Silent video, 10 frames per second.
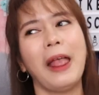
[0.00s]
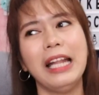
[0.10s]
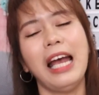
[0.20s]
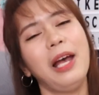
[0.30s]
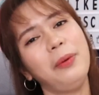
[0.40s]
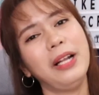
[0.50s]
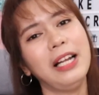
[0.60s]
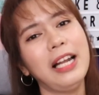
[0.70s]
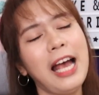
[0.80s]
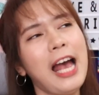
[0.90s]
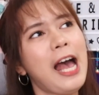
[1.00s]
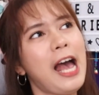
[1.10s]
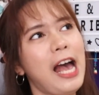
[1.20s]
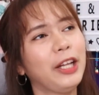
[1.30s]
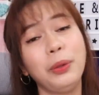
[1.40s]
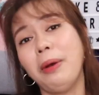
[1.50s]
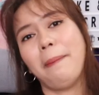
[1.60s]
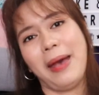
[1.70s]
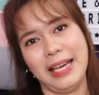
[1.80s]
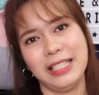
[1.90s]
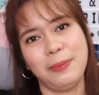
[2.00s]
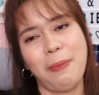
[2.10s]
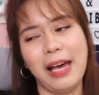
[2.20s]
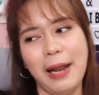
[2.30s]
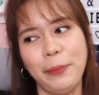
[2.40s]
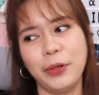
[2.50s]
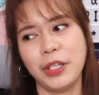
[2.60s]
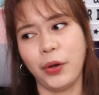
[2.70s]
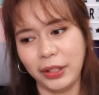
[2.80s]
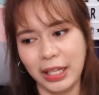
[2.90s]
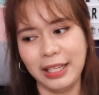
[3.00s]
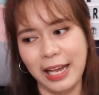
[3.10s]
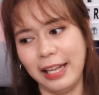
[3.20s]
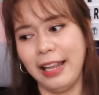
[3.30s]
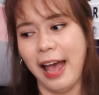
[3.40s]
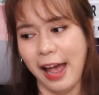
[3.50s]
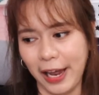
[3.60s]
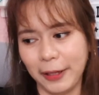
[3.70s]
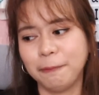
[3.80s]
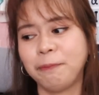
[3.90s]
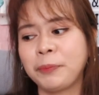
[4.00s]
And I will uh, do my best para po sagutin niyan lahat.